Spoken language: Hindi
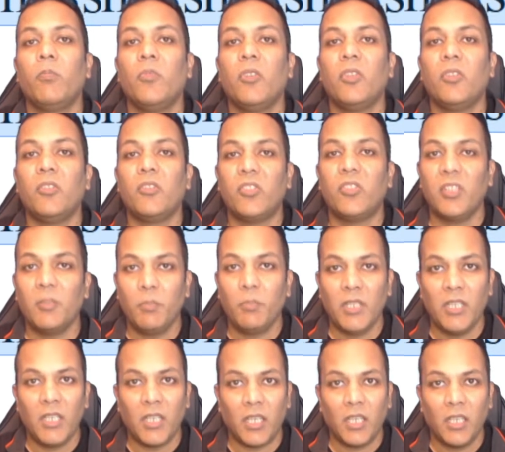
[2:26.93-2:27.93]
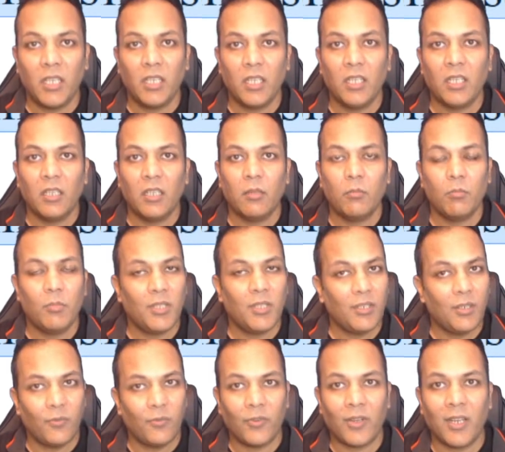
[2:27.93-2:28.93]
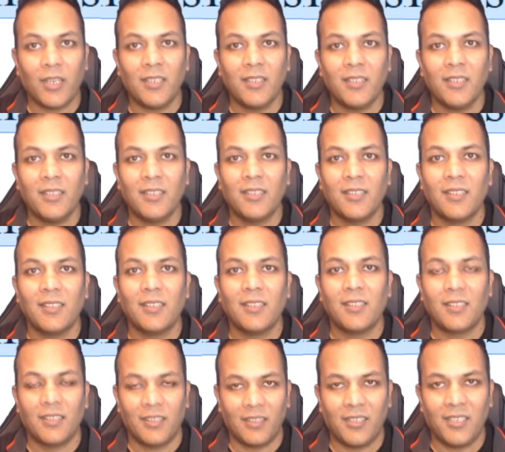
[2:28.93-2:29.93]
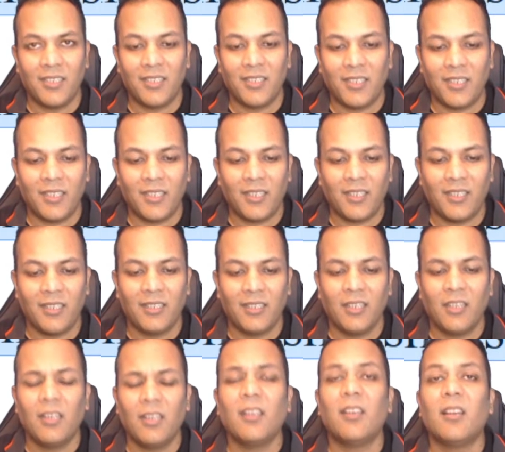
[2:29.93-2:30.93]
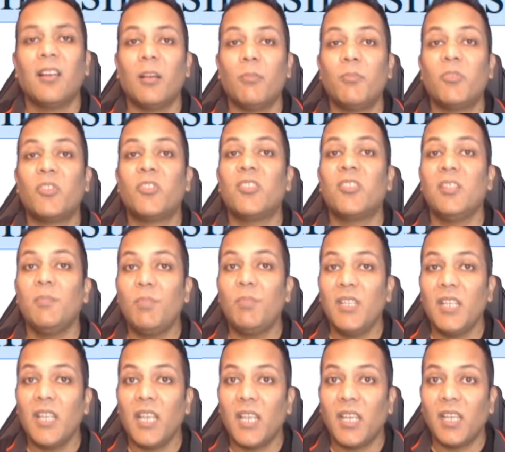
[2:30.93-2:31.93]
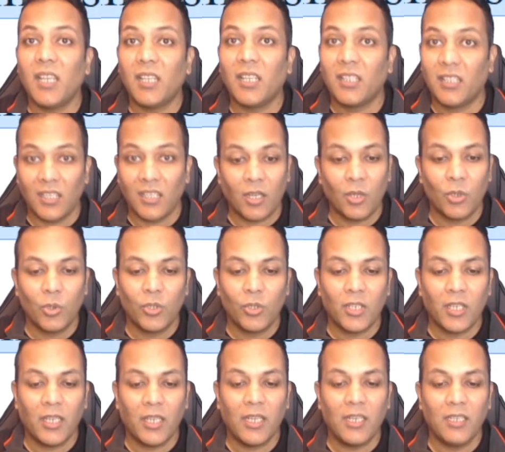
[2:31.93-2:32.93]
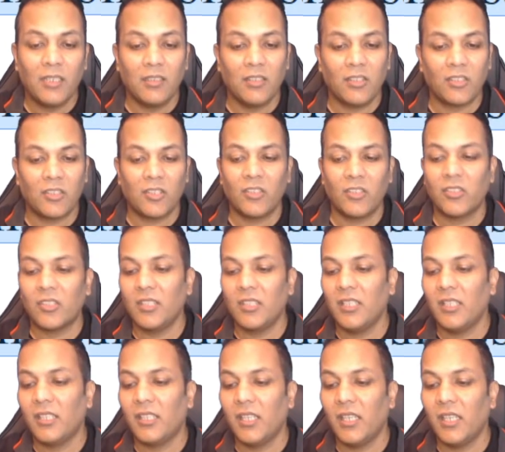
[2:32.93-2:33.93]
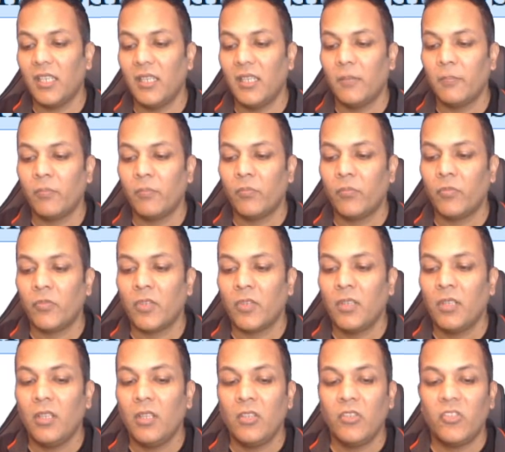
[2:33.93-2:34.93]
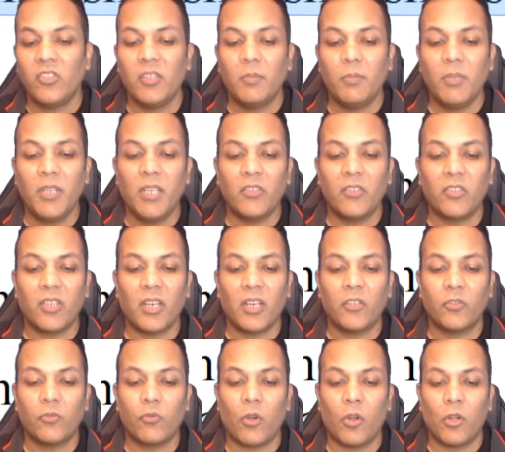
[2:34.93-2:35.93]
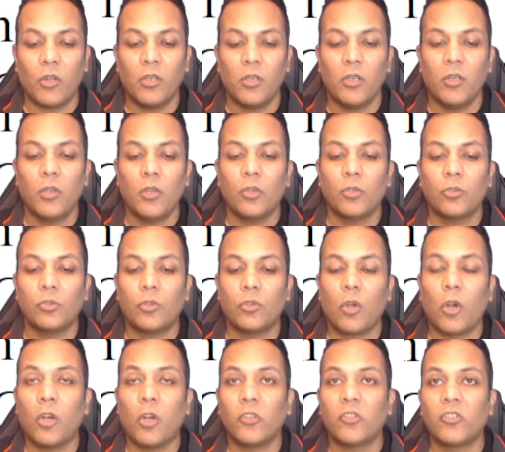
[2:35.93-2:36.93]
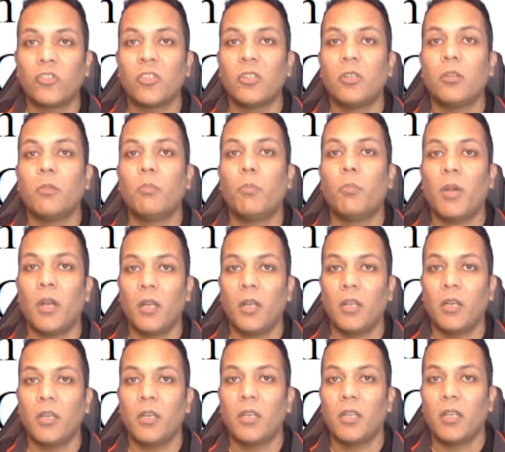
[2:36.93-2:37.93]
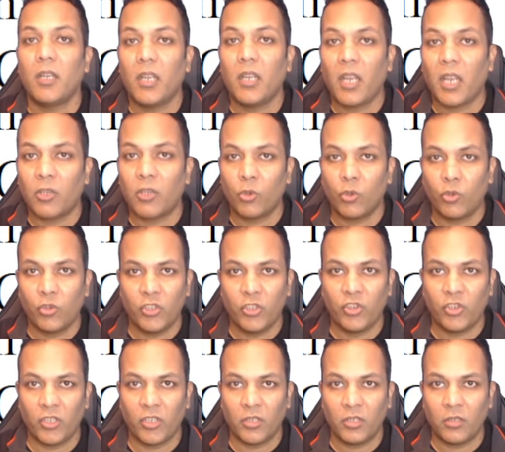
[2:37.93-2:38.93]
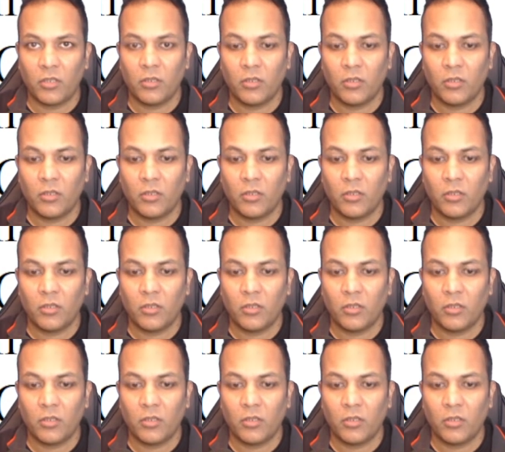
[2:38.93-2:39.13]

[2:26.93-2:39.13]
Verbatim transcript: सी भी डिफाइन कर देते हैं अब सी क्या होता है डिस्कस कर लेते हैं सी पी ए स्टैंड फॉर कॉस्ट पर एक्विजिशन